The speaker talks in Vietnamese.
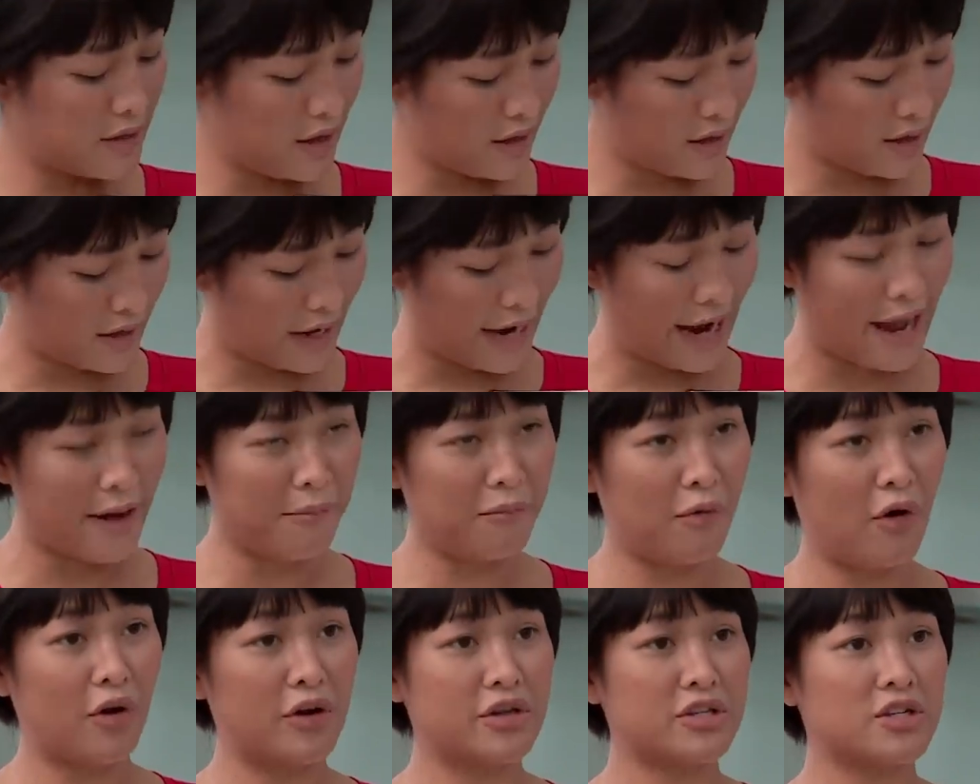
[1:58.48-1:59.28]
Tất
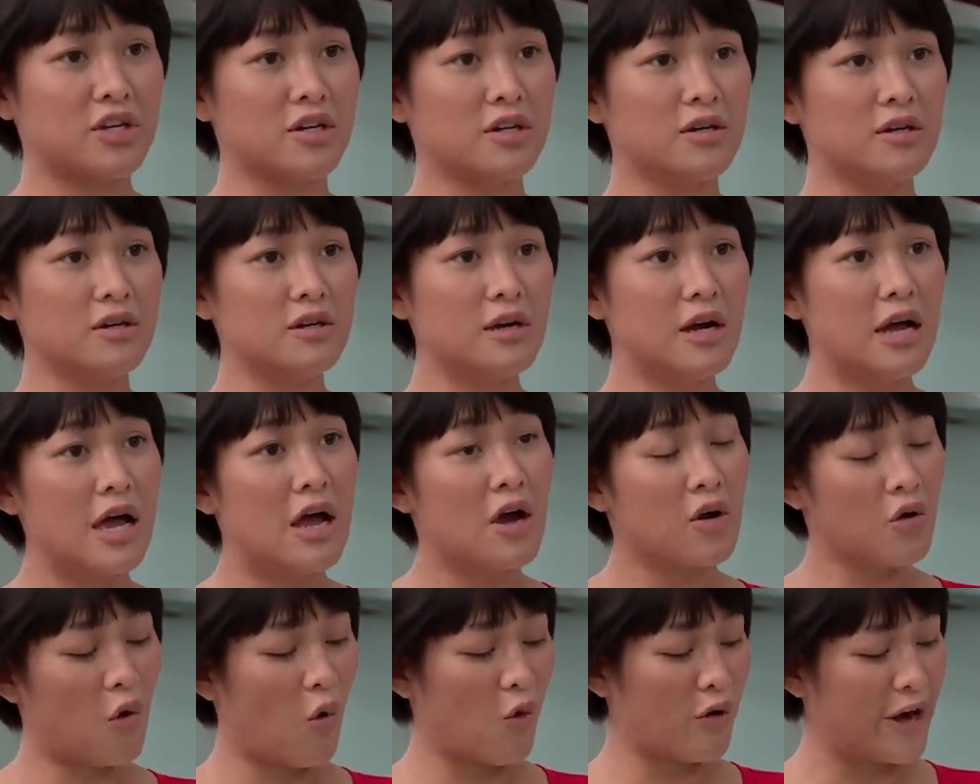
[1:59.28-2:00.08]
cả mọi thứ.
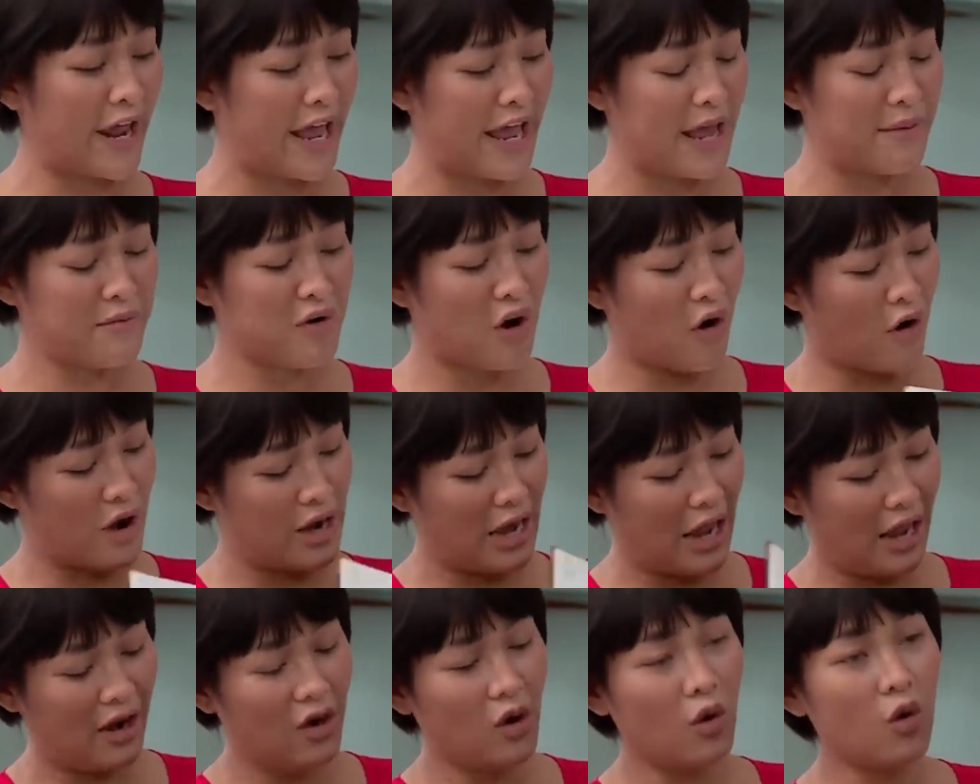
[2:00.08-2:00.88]
Cuốn này em
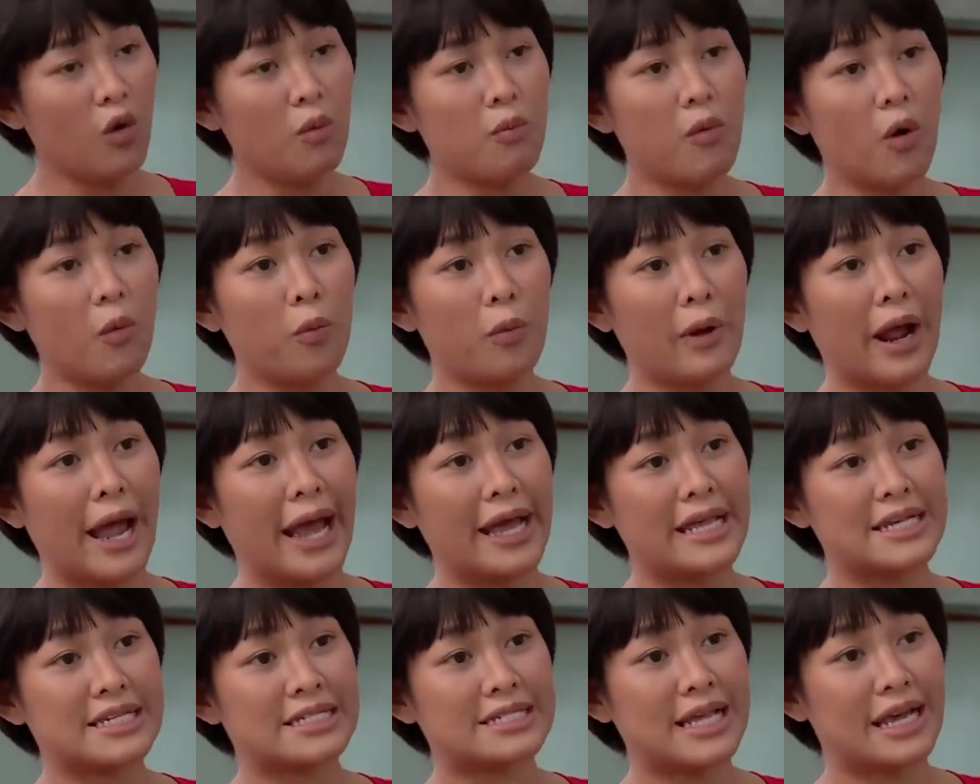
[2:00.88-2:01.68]
gọi là lưu bục
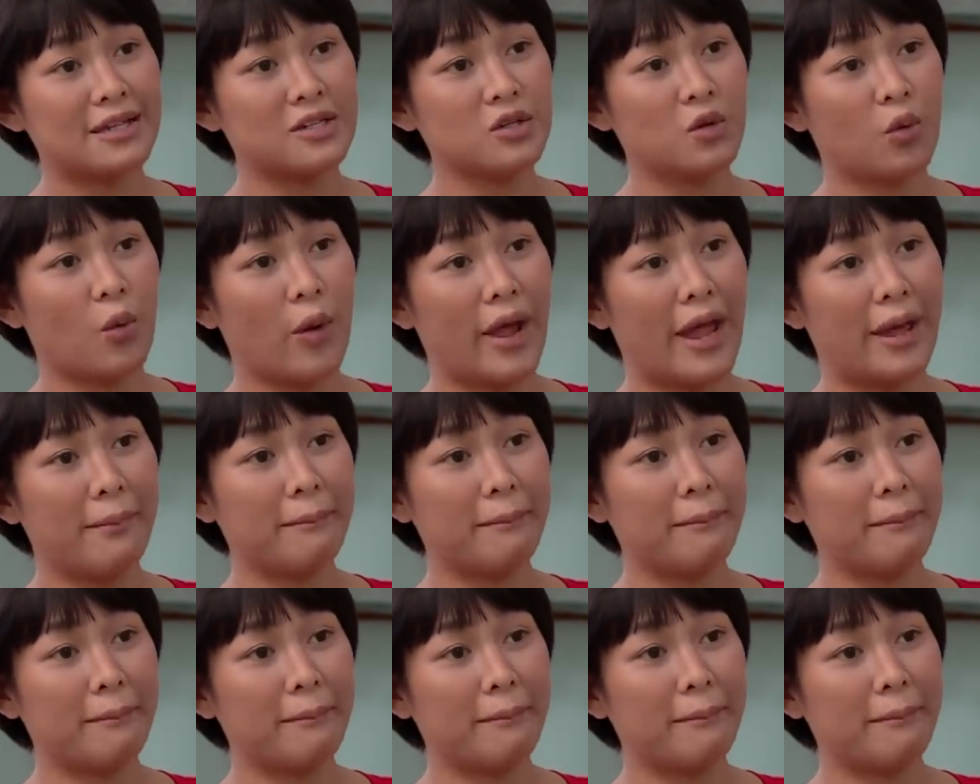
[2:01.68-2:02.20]
ngày xanh của